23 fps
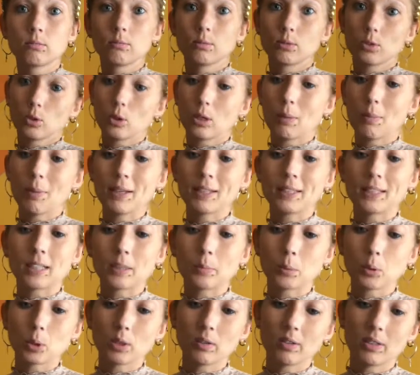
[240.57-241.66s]
la manica
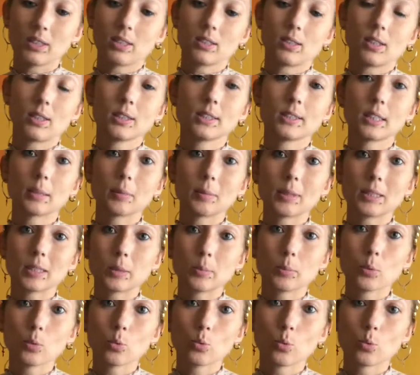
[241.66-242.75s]
poteva essere leggermente
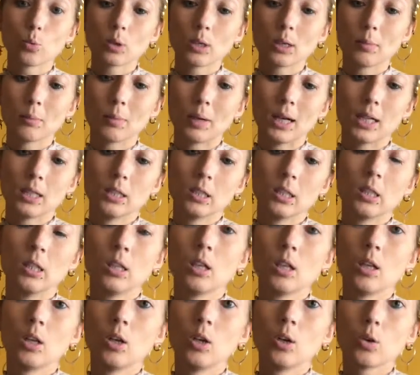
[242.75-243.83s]
più lunga ma
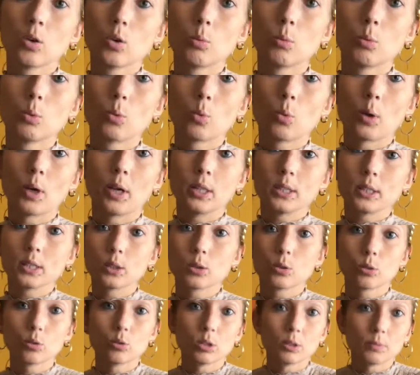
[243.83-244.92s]
comunque anche
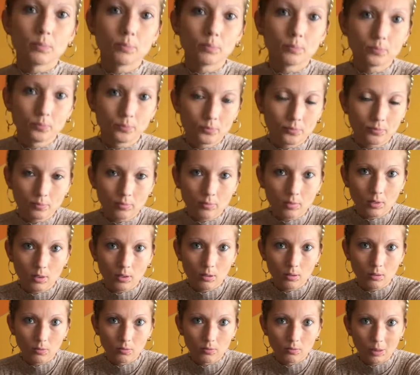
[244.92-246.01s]
così
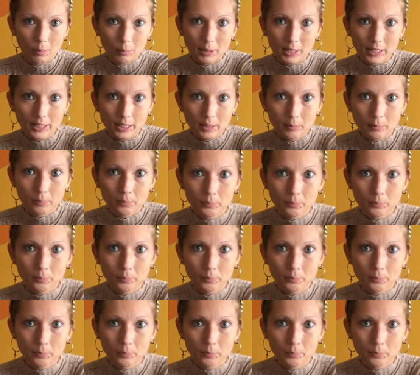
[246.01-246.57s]
va bene